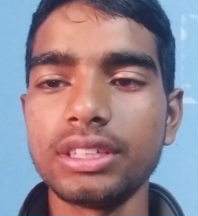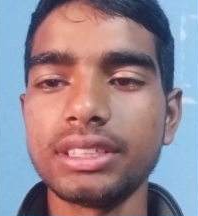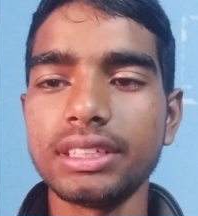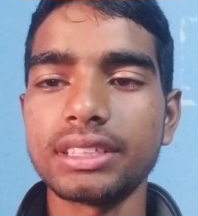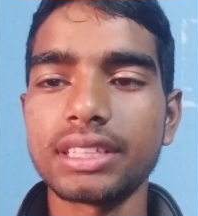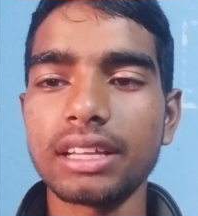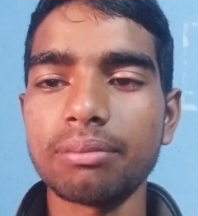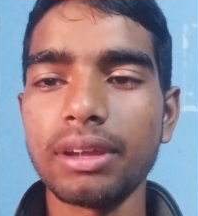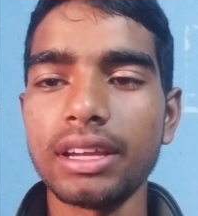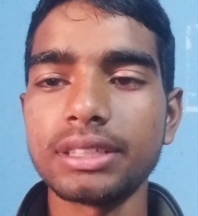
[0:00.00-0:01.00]
इसी के साथ
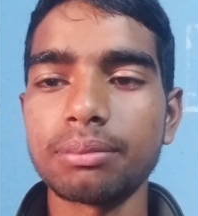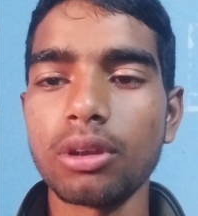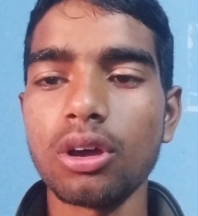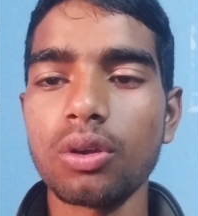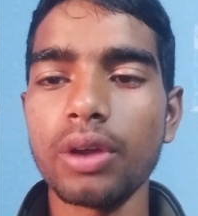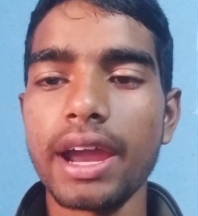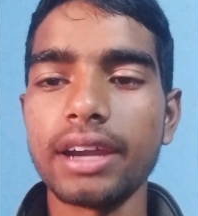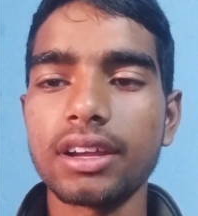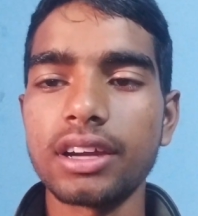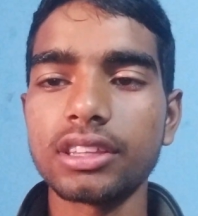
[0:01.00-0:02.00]
मैं इस ब्लॉग को
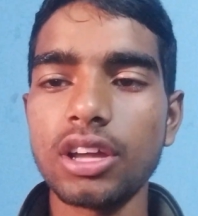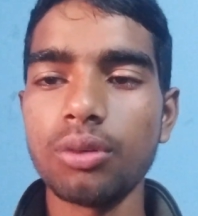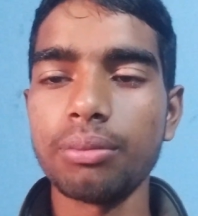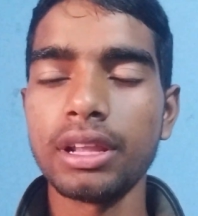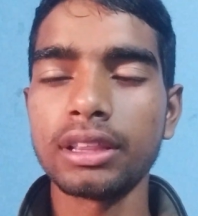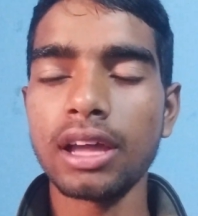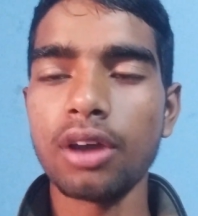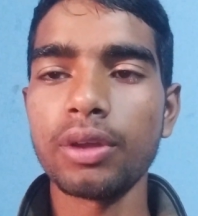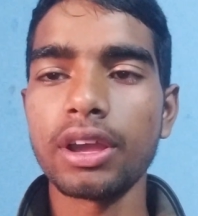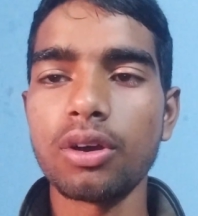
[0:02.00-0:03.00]
एंड करता हूँ मिलता
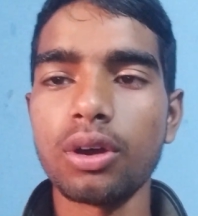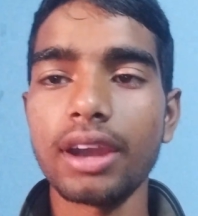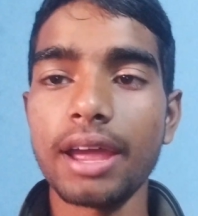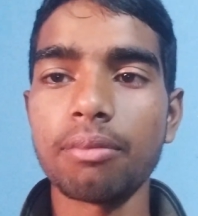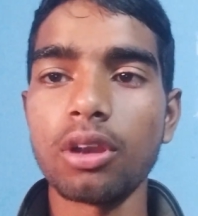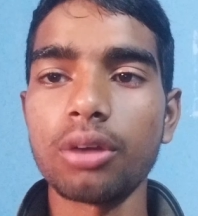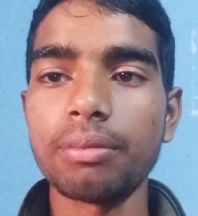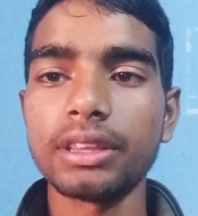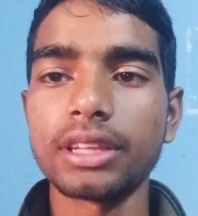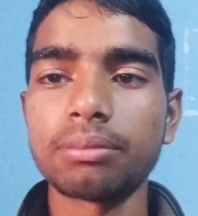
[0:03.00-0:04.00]
हूँ एक और नए ब्लॉग
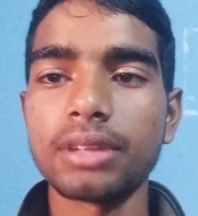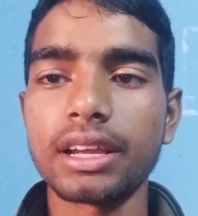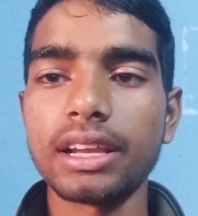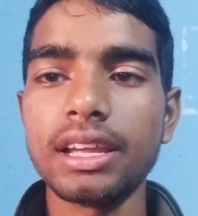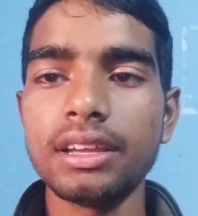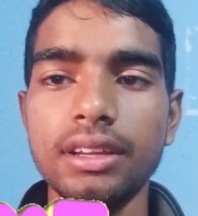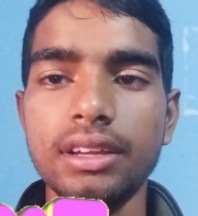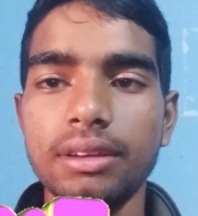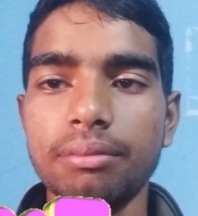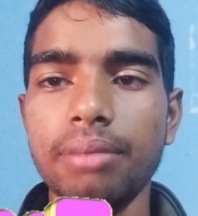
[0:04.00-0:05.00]
में तब तक के लिए
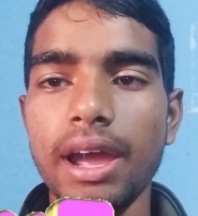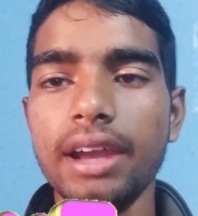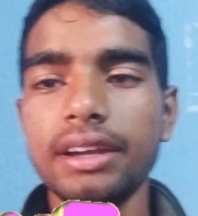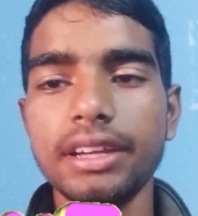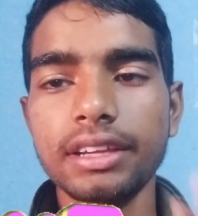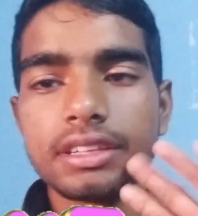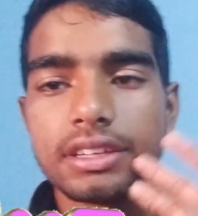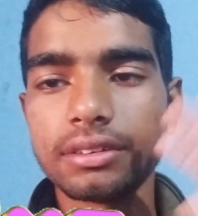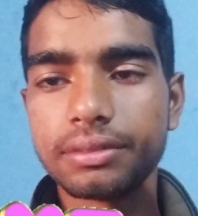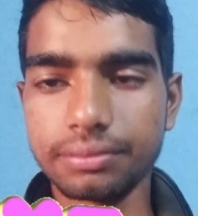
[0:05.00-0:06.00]
बाय एंड टेक
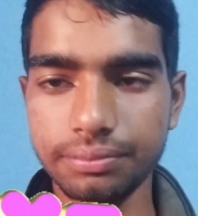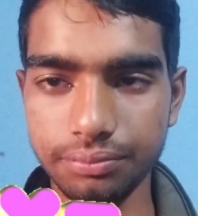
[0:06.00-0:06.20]
केयर